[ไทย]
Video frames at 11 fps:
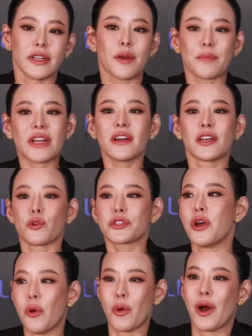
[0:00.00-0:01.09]
ยังไม่เคยรู้
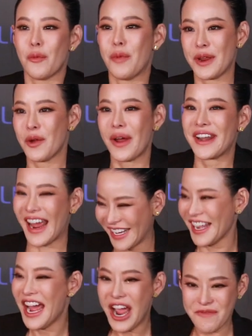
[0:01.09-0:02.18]
สึกว่ามีวันไหน
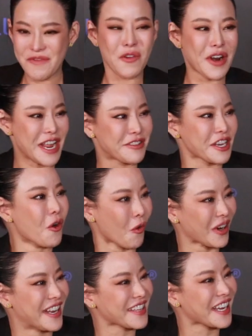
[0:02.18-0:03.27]
มีวันไหนสนุก
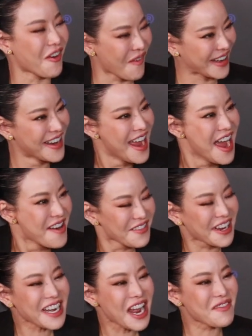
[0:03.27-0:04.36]
เลยสักวัน
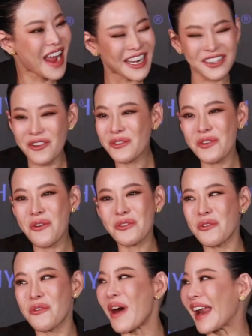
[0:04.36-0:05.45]
ก็ทำงานยุ่งยุ่ง
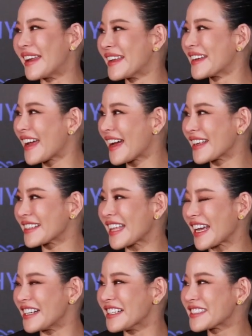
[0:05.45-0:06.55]
ทุกวันเลยอย่างเงี้ยแต่
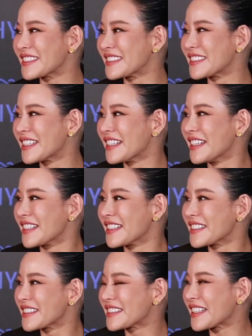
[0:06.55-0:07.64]
ก็
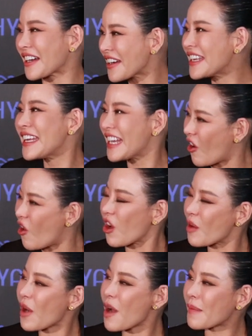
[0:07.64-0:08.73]
แต่ก็ดีอะคน
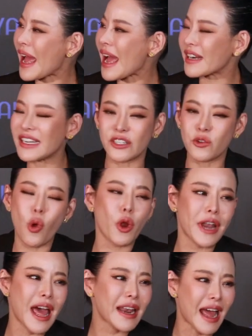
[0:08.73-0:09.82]
รอบๆข้างหนิงทุกคน
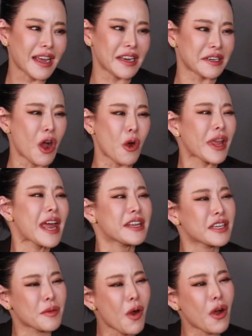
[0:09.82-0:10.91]
น่ารักอะเอาแค่
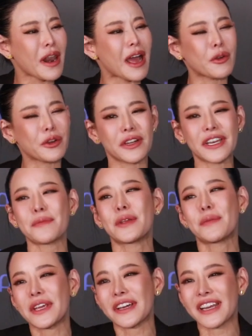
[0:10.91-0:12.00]
นี้ก็พอแล้วเนอะเนี่ย
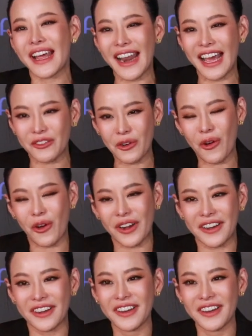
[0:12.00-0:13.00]
พี่ๆก็น่ารักทุกคน